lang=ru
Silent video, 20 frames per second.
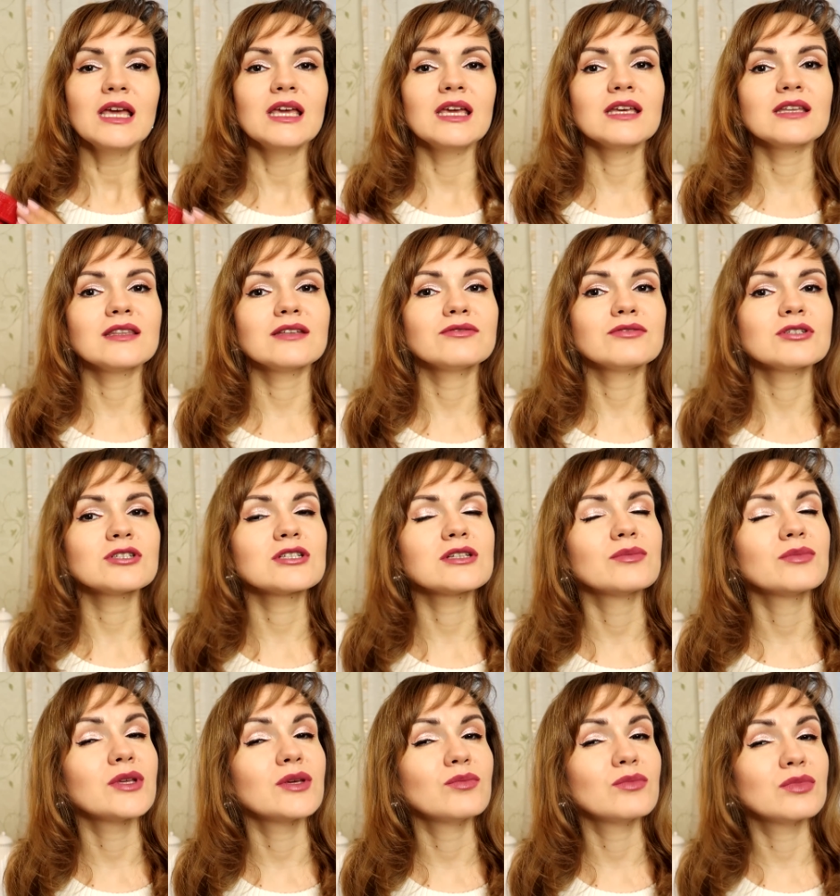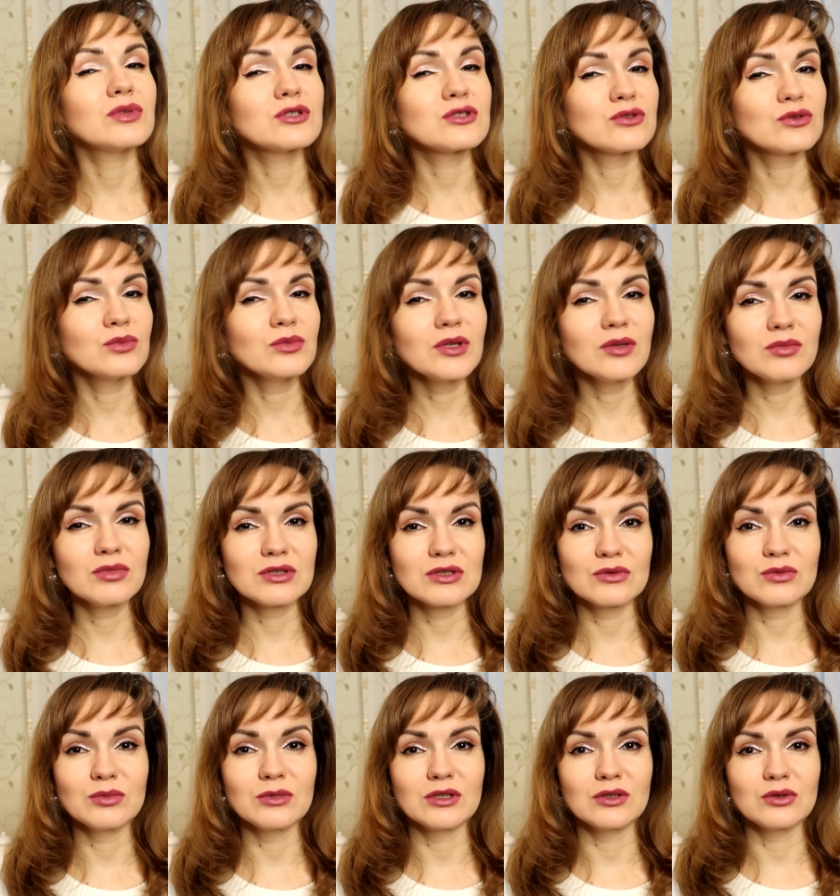И это вышло мне
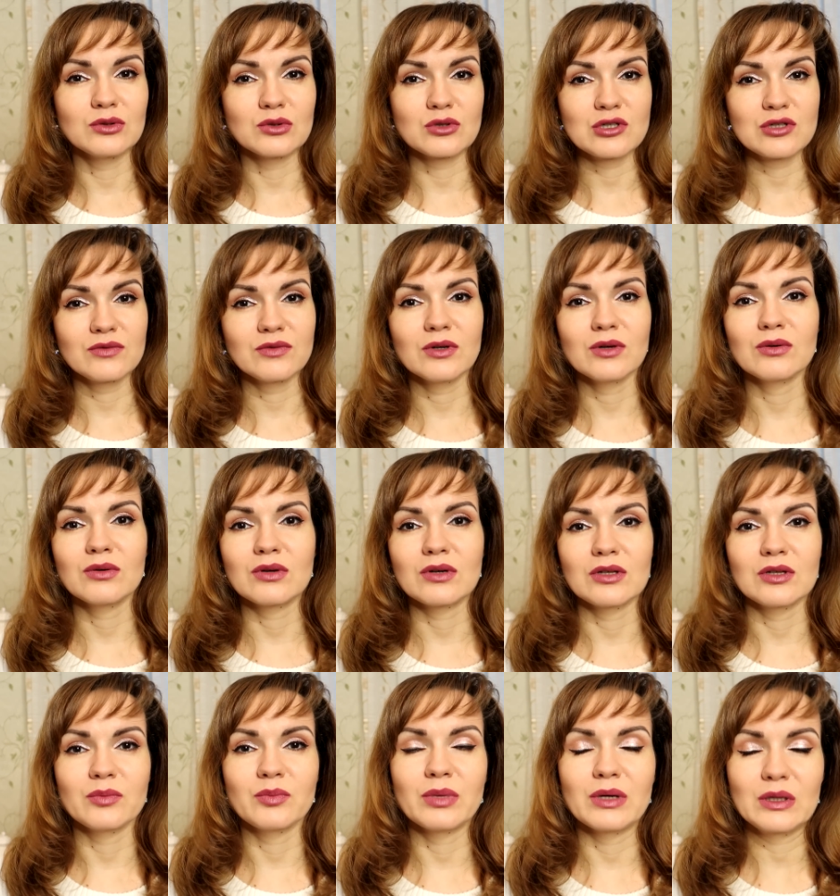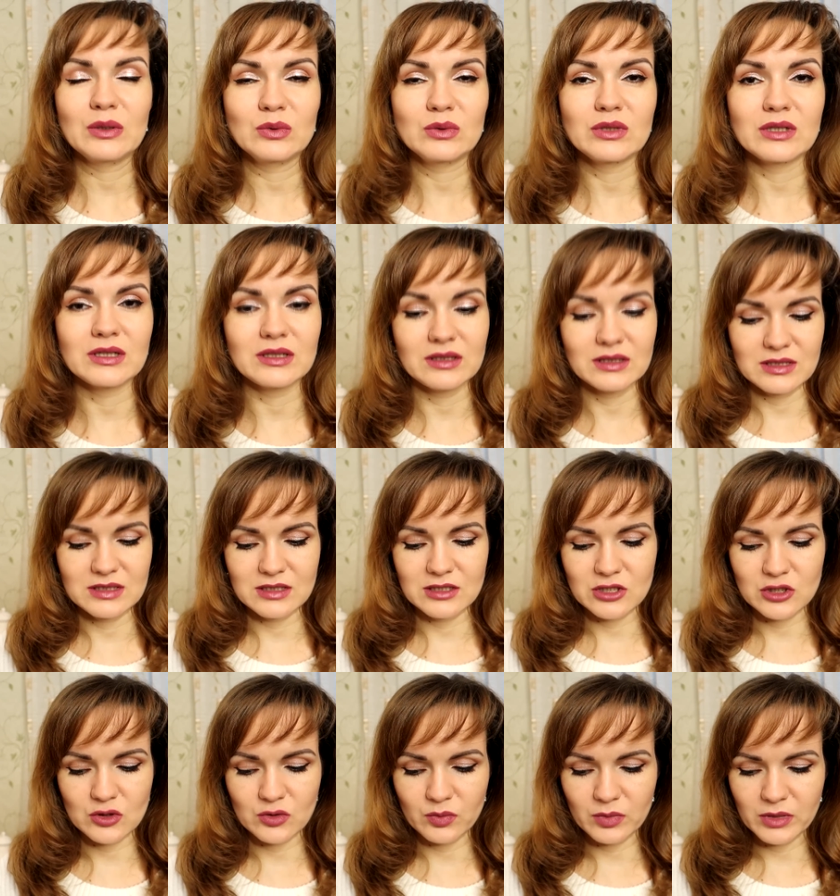безумно-безумно дешево, около полутора
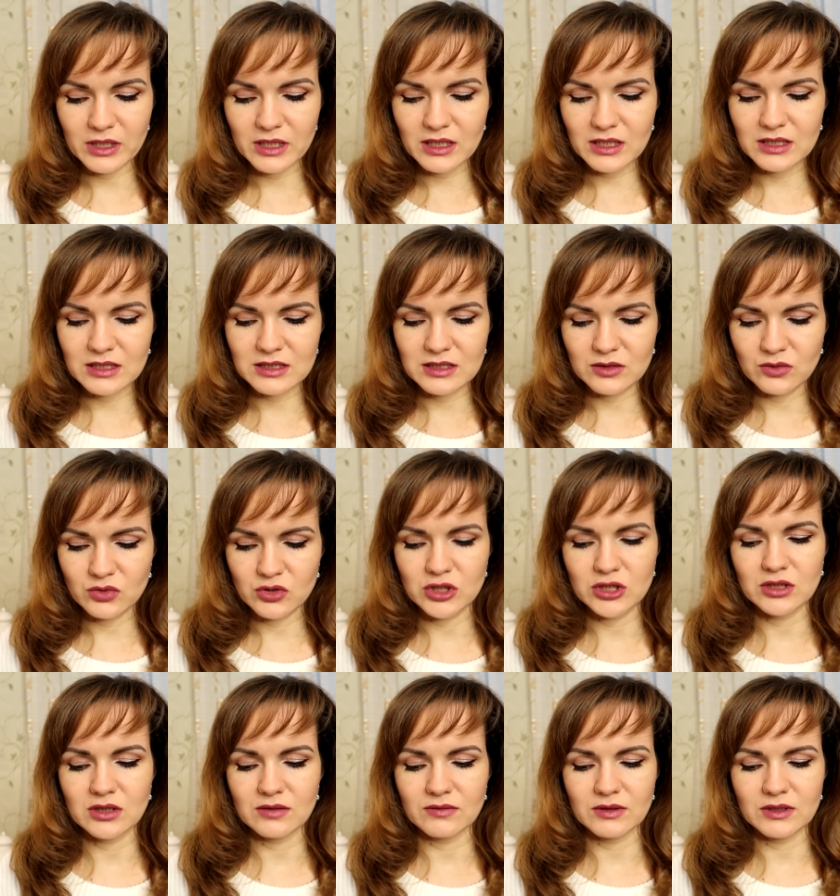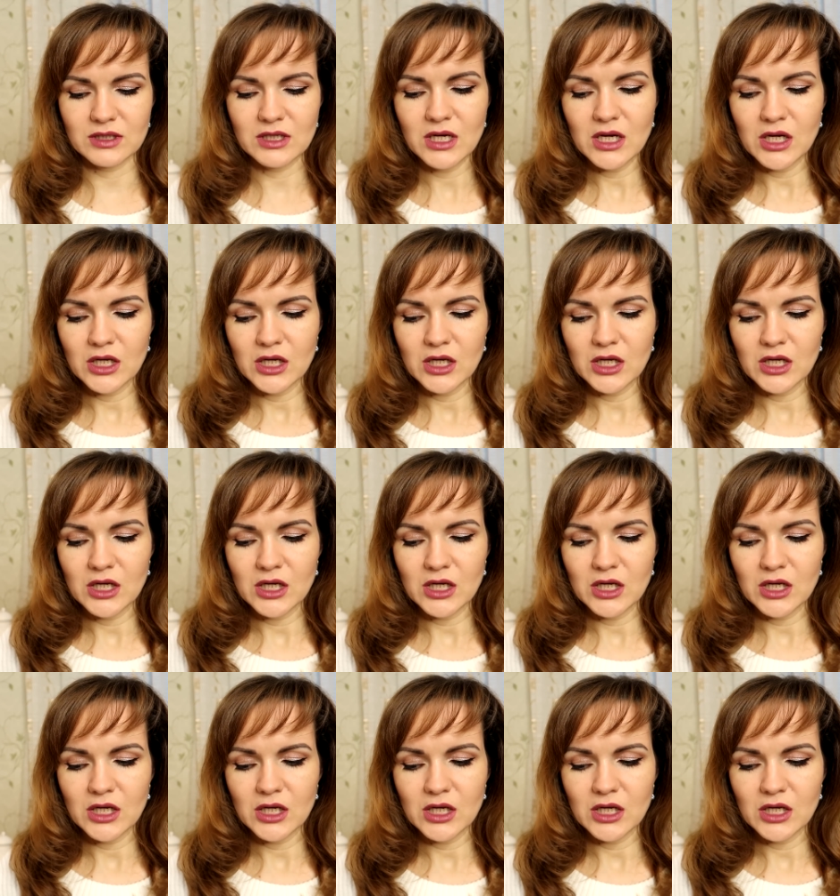тысяч рублей, если учитывать,